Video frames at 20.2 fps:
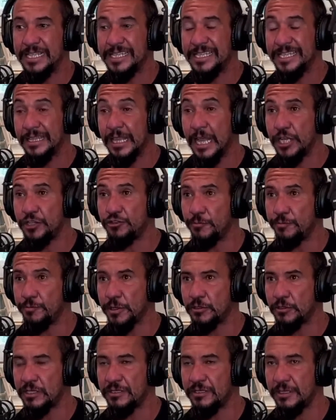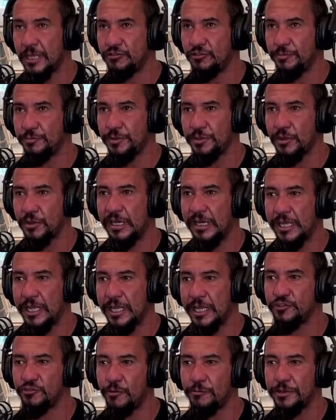cidade de João Pessoa, a cidade de João Pessoa, a
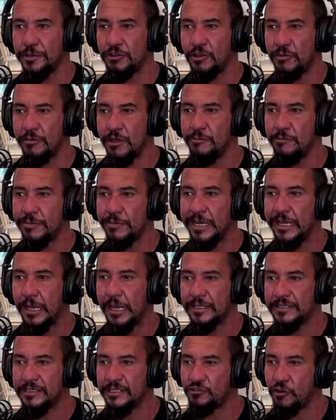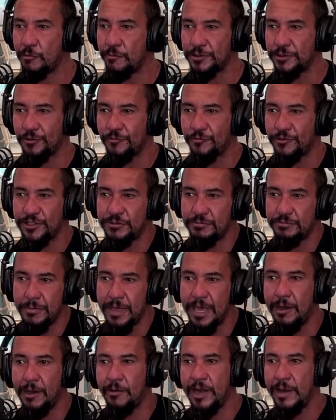galera de João Pessoa mesmo brinca que se João Pessoa fosse
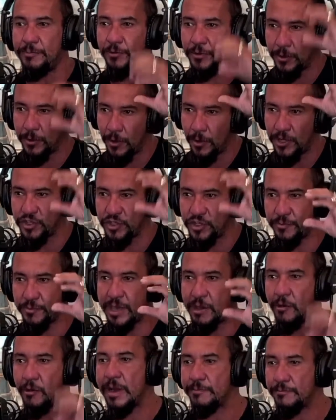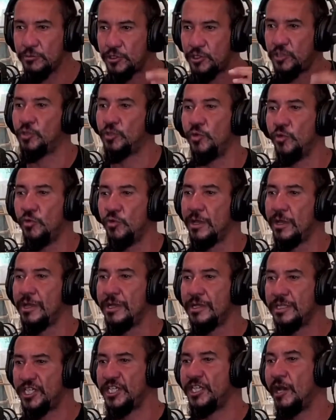meia hora para o norte ou meia hora para o sul,
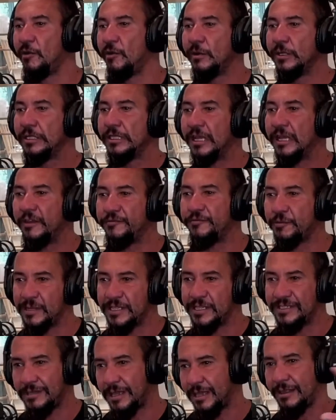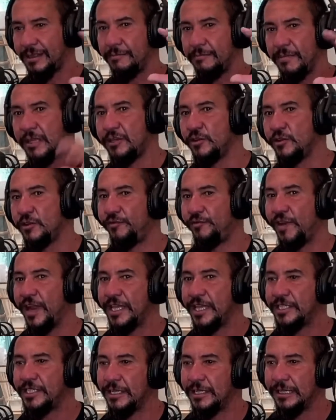tinha onda. Ela ficou exatamente no
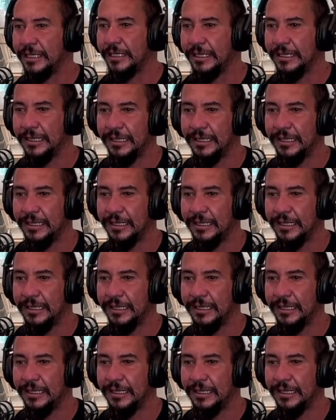flat ali.